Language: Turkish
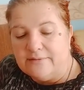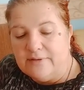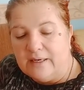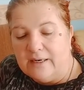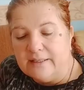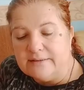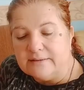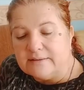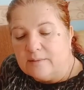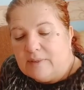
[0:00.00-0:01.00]
ve
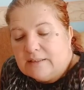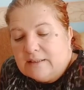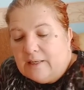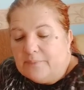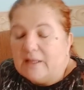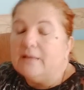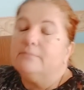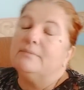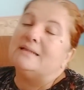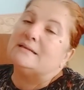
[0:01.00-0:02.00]
aynı zamanda
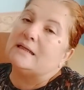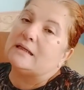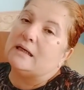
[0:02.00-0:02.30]
meslek